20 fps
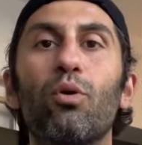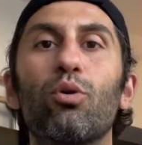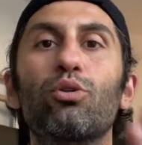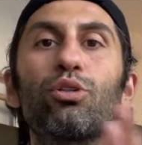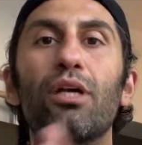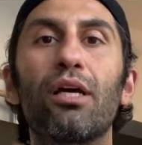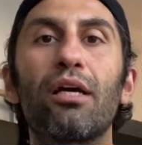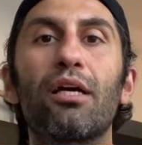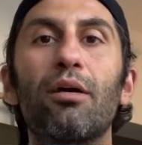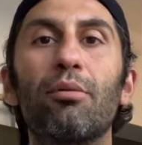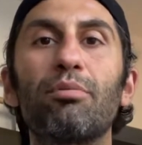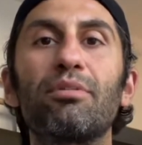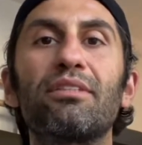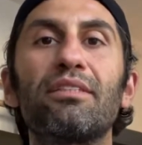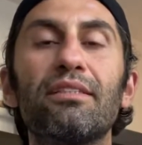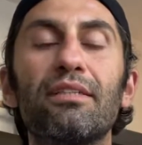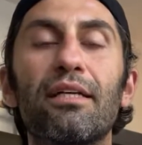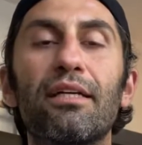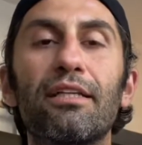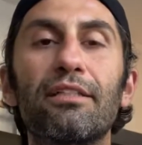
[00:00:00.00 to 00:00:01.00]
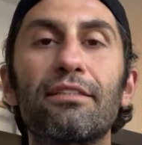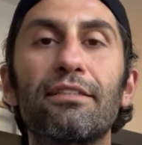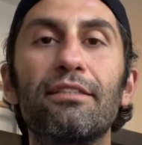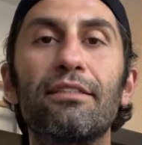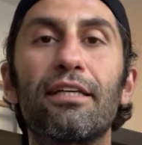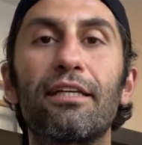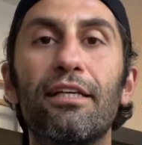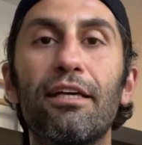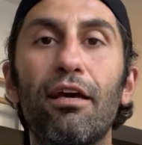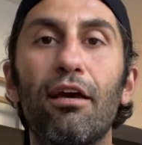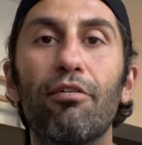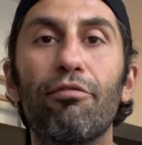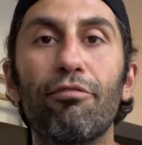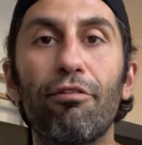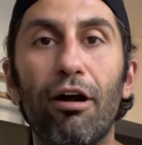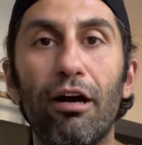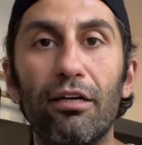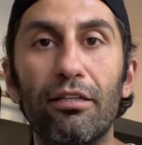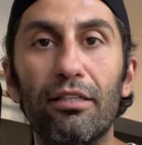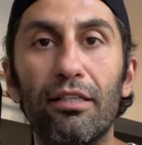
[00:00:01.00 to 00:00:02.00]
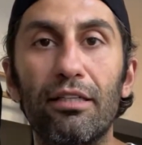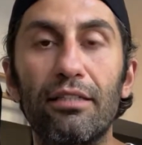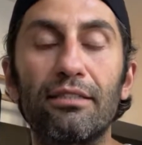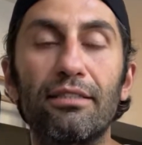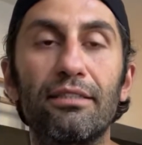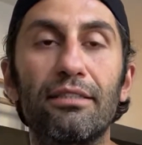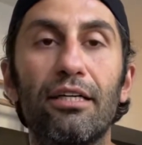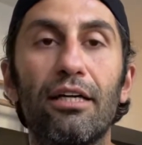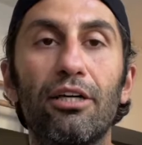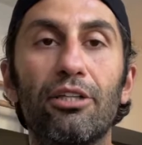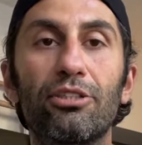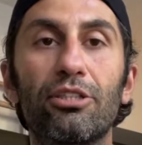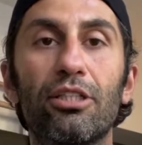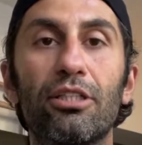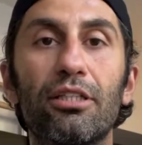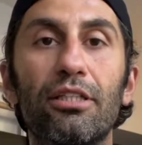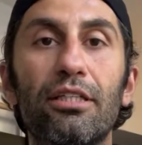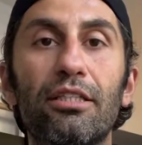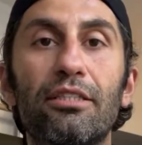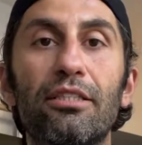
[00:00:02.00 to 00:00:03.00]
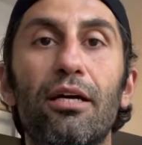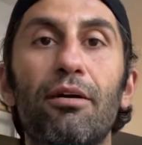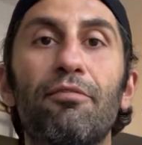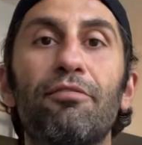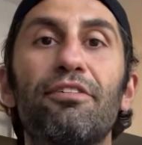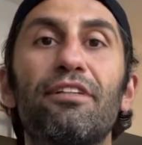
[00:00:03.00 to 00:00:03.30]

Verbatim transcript: koşu ayakkabısının arasındaki farkları size açıklayacağım.